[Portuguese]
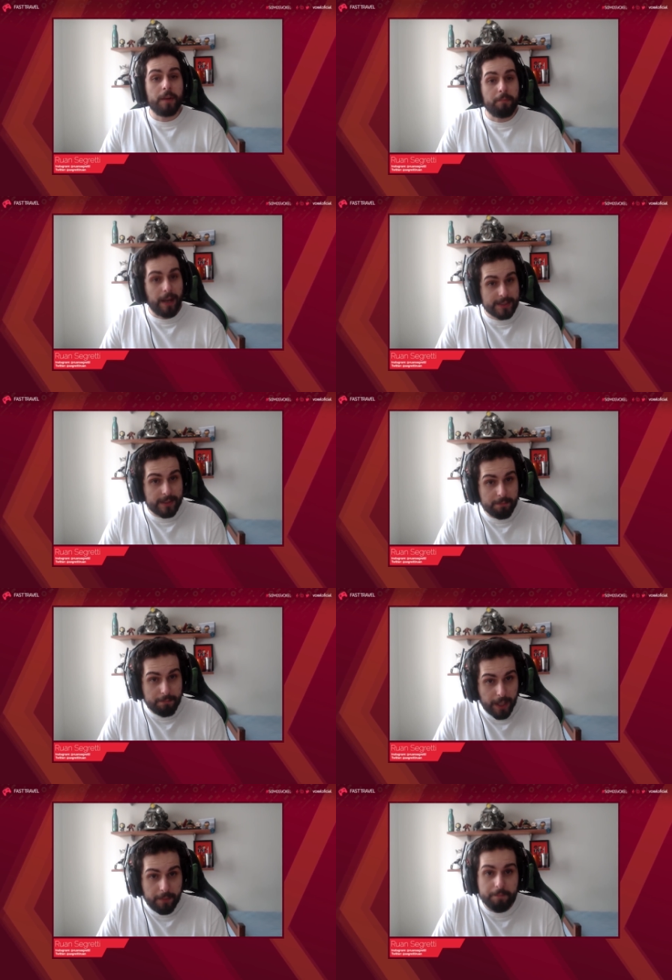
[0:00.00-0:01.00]
Mas
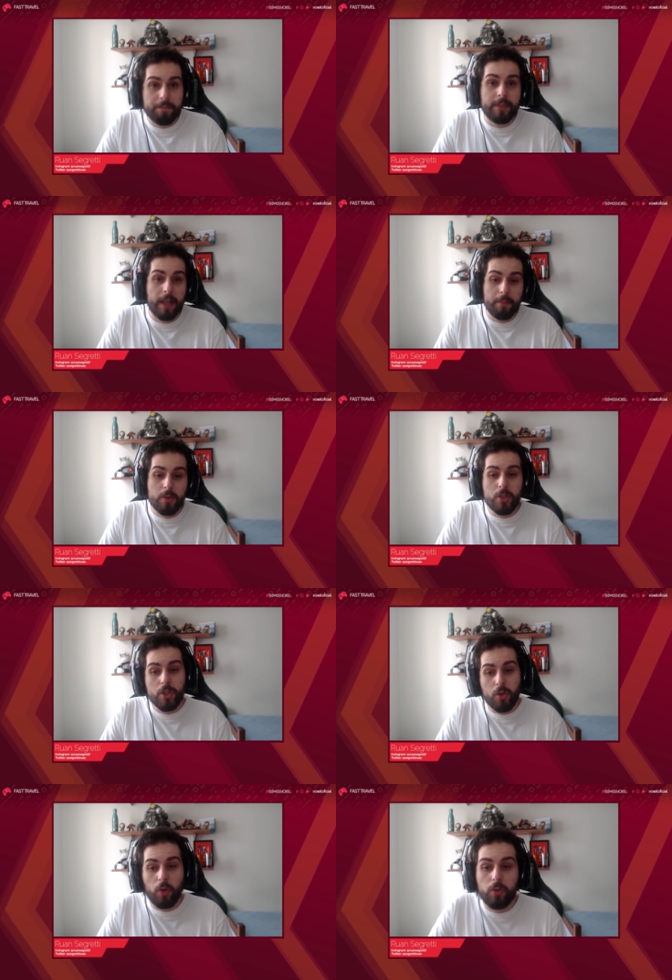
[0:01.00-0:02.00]
também temos
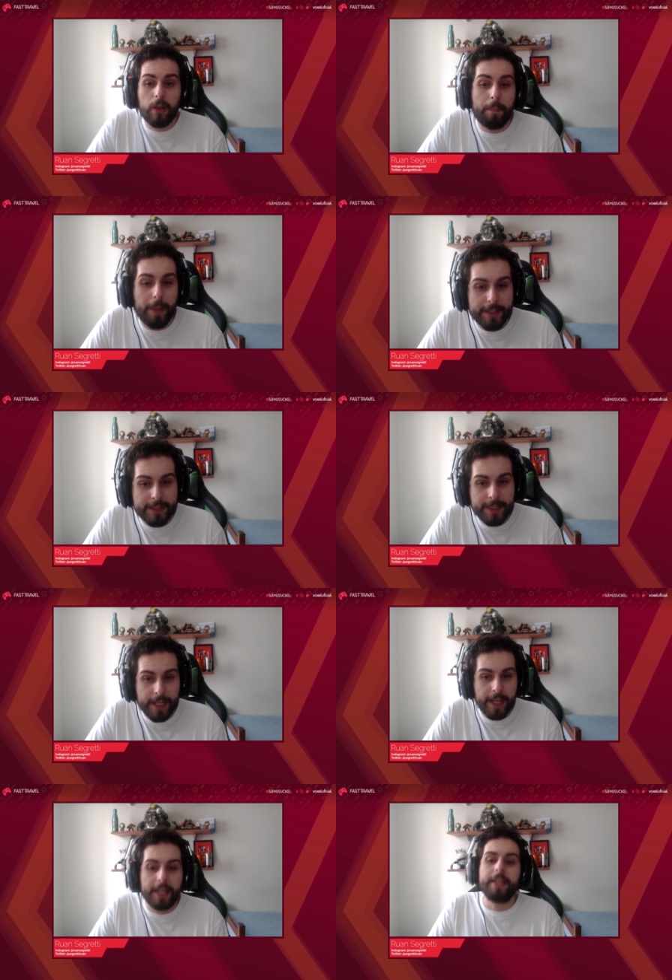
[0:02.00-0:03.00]
desconto na
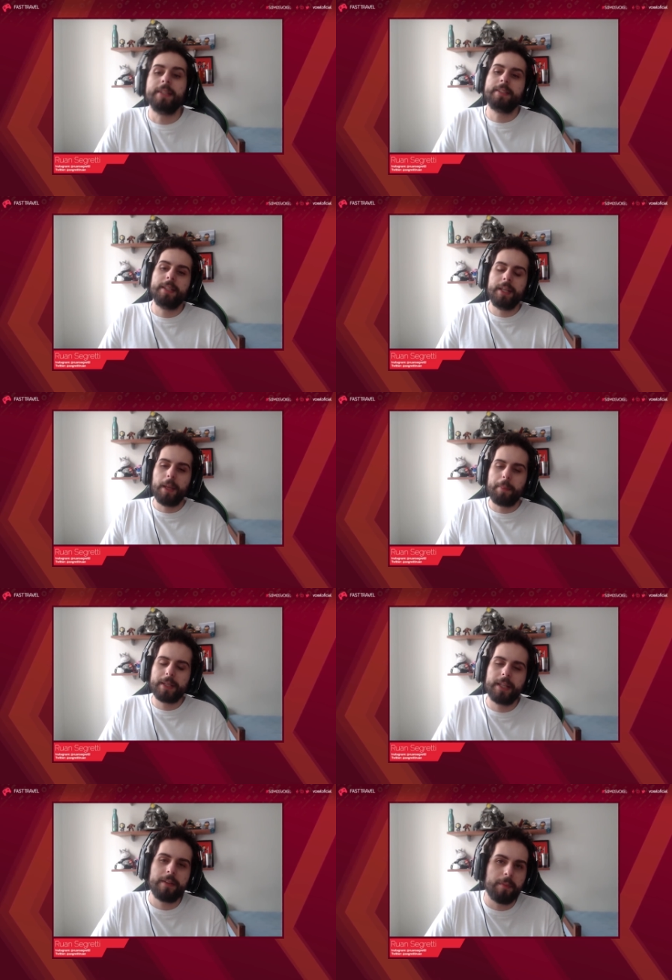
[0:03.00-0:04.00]
PSN, sim, a
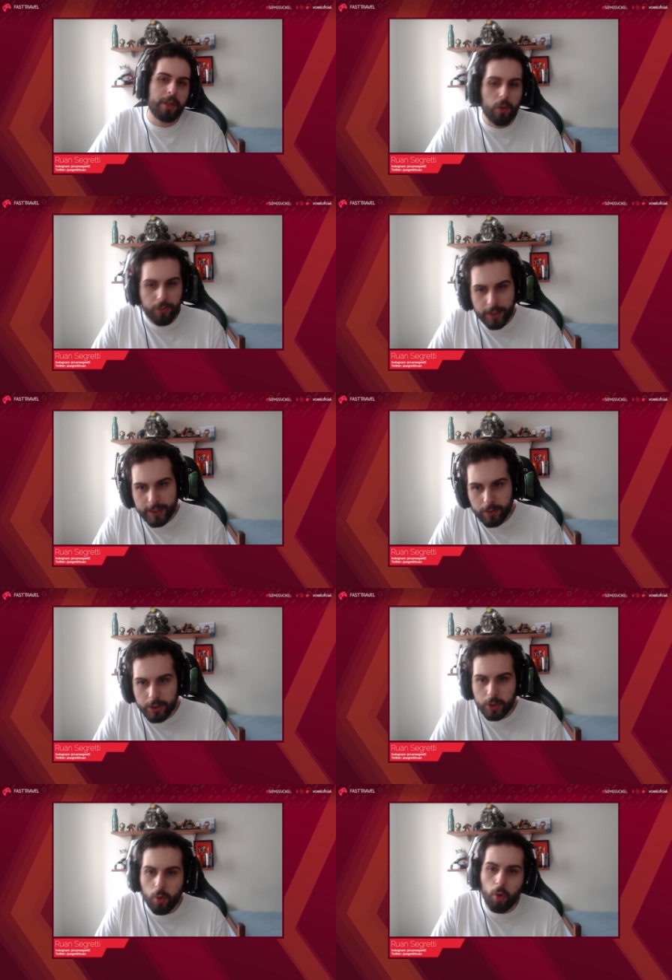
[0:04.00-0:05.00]
PSN também está oferecendo
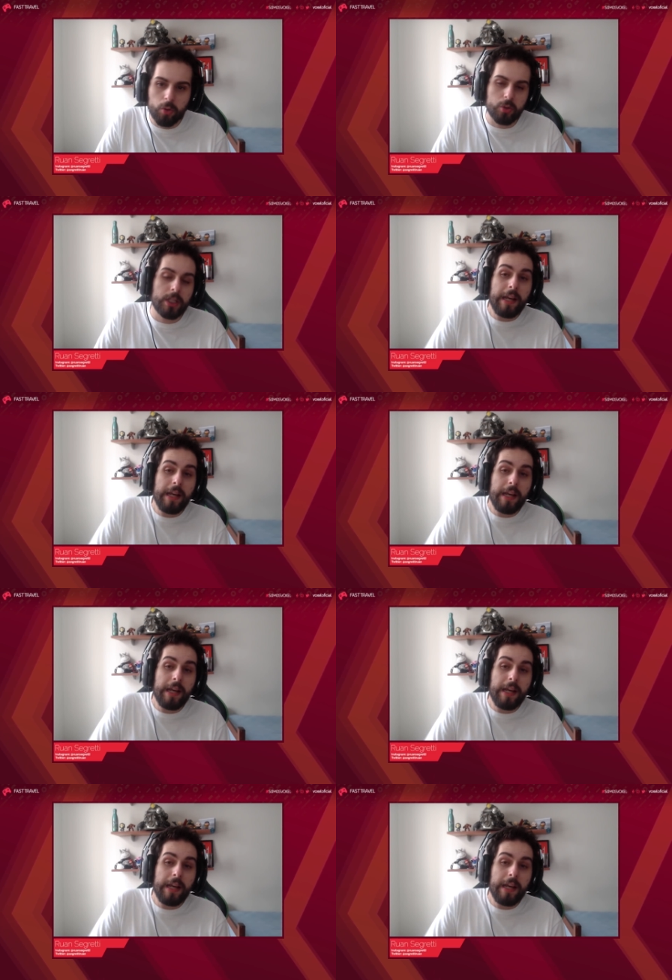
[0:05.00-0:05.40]
descontos.